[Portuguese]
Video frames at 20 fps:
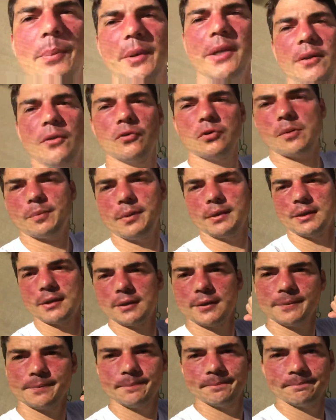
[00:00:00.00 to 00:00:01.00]
perdeu sua
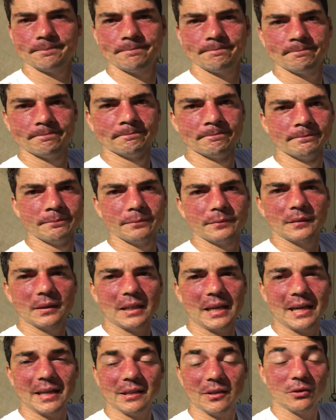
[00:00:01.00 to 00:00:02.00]
planta. Tá?